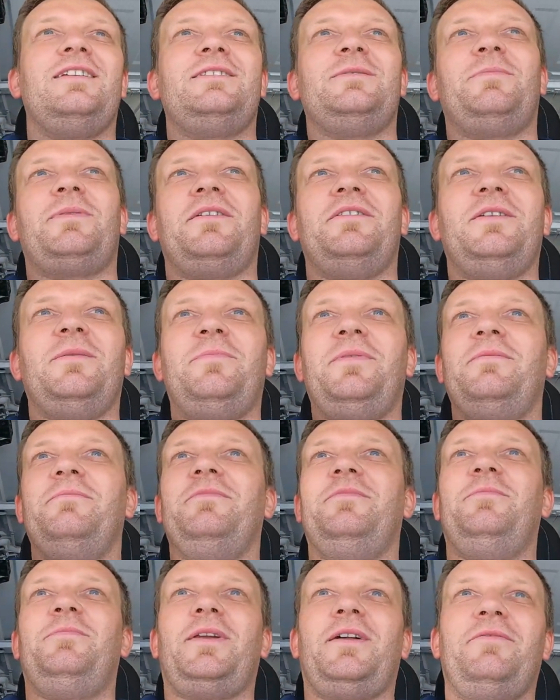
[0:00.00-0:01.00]
Co prawda
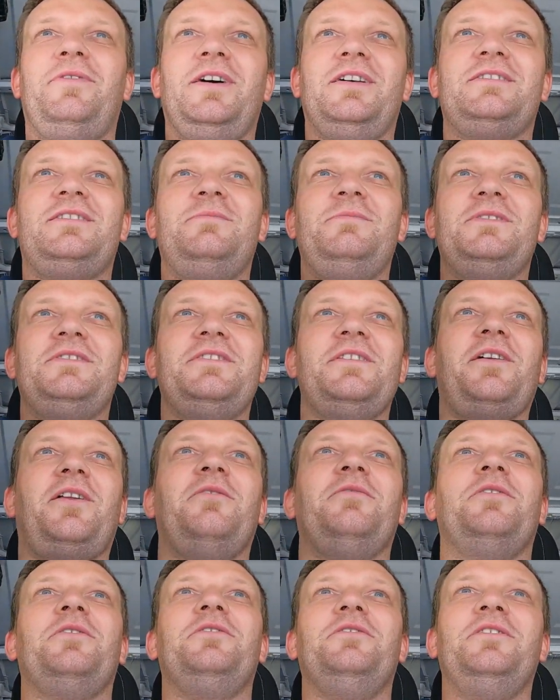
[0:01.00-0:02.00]
prawo jazdy
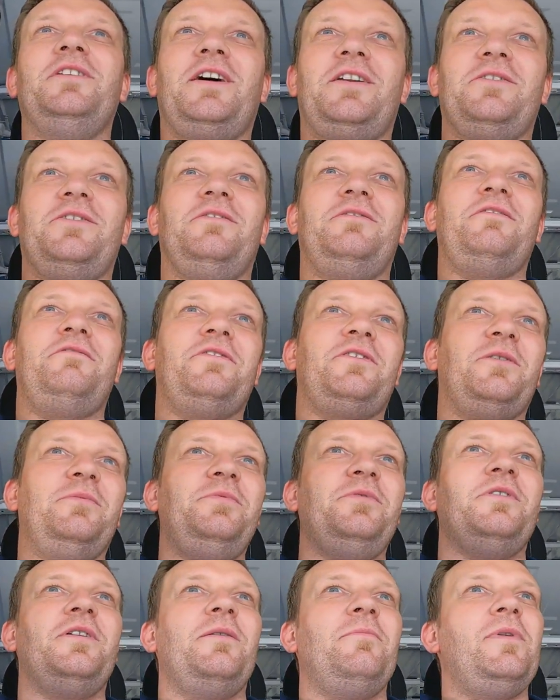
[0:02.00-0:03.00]
międzynarodowe
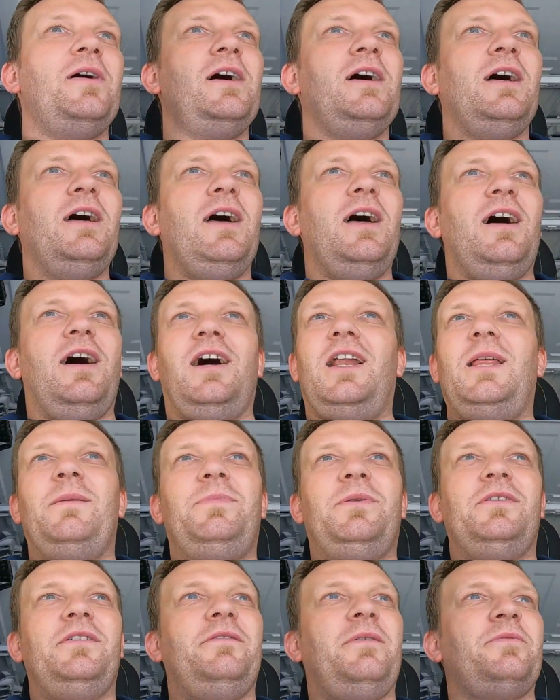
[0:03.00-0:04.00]
wyrobiłem, ale
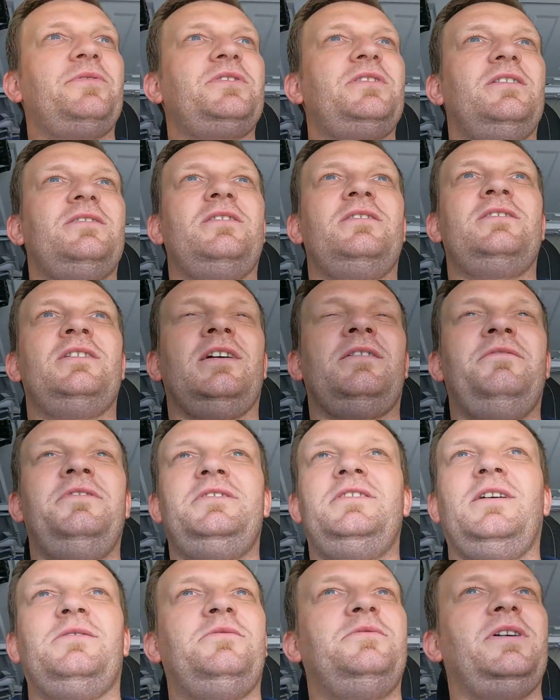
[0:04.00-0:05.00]
powiem Wam szczerze, że jak
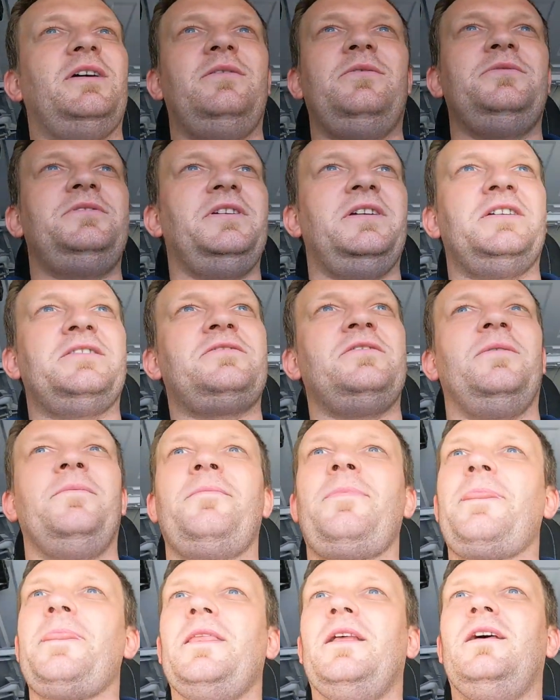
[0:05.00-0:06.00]
widzę jak tutaj ludzie
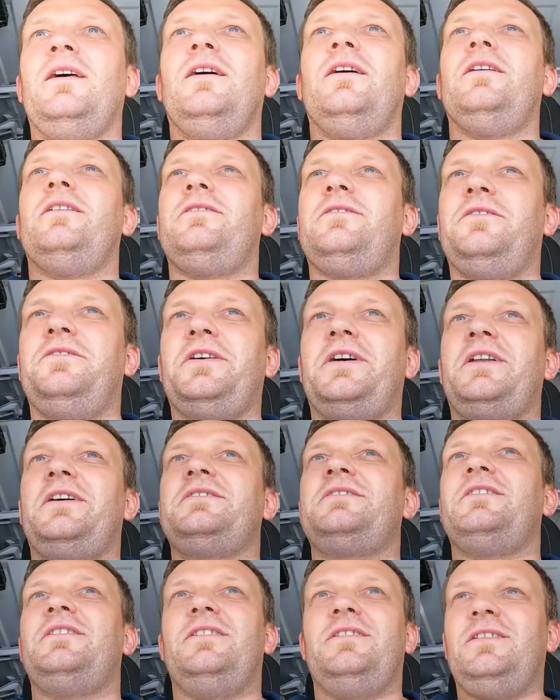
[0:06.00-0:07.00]
jeżdżą, to na
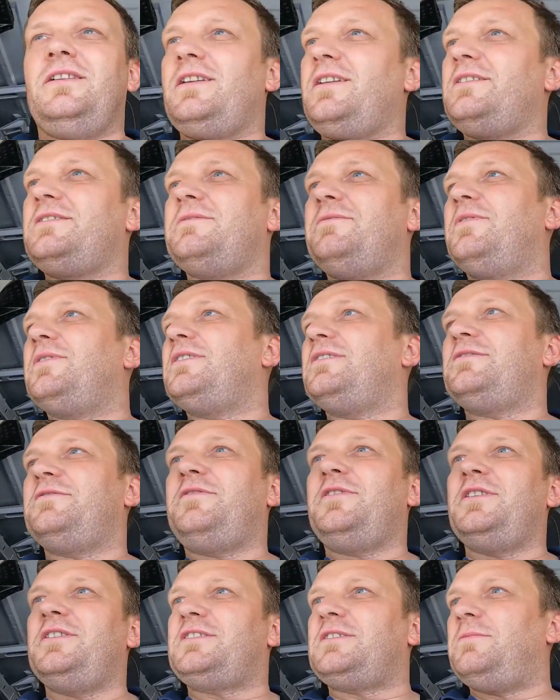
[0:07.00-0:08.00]
razie, na razie wolę,
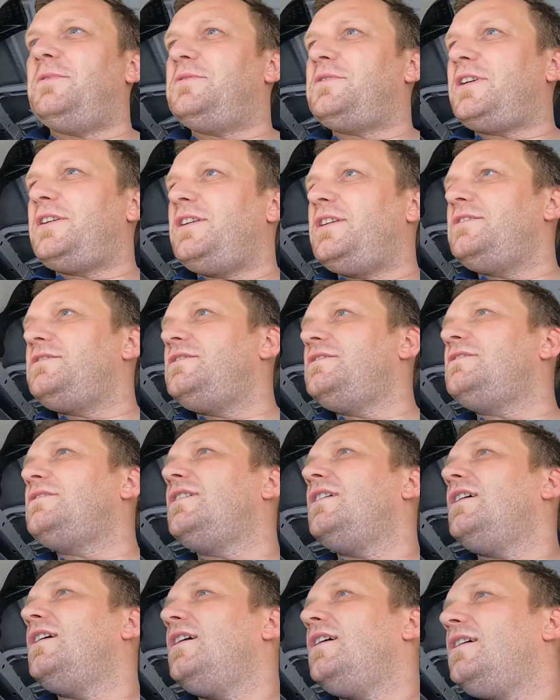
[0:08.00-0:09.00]
wolę sobie tutaj
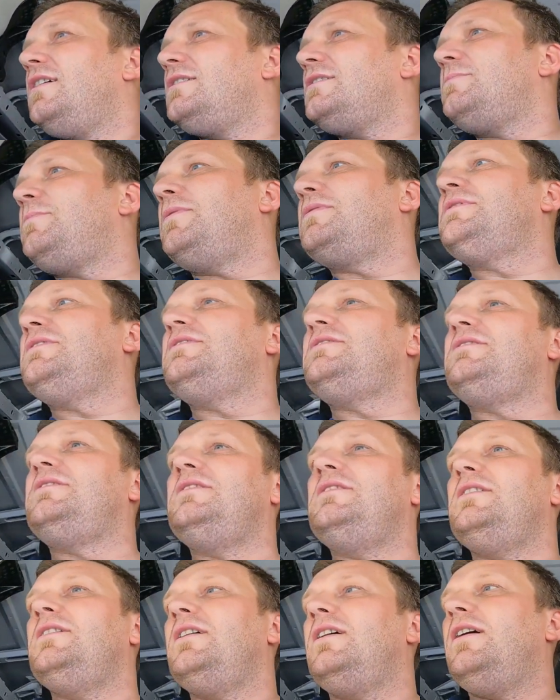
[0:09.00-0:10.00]
jeździć z
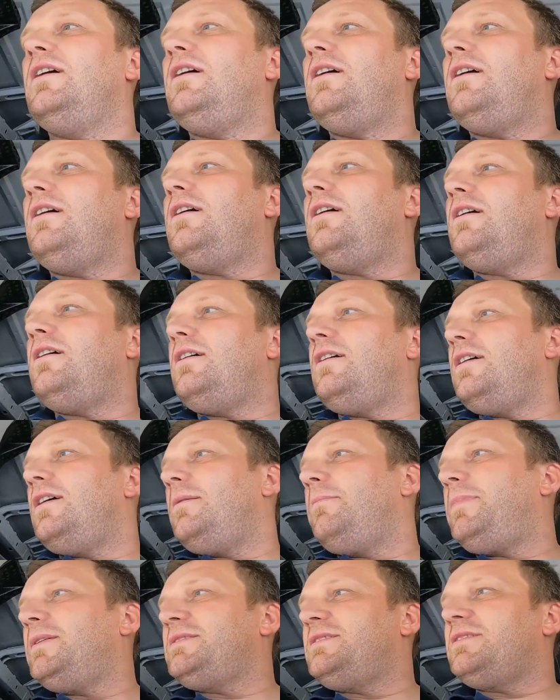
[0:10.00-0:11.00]
pozycji
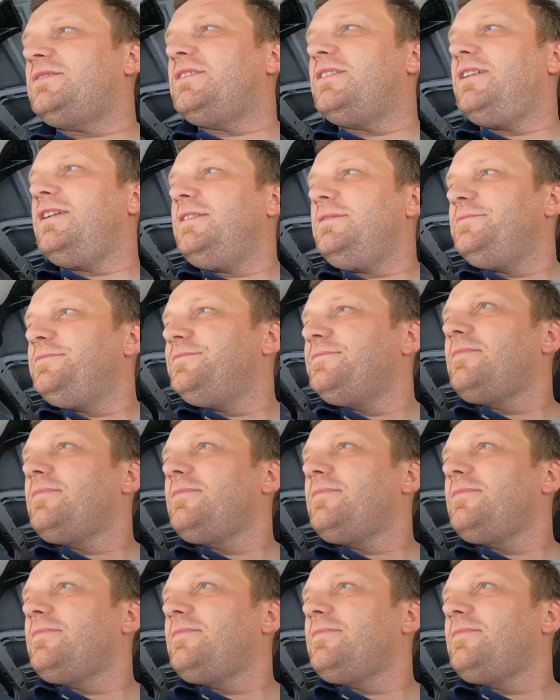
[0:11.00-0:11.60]
e, pasażera.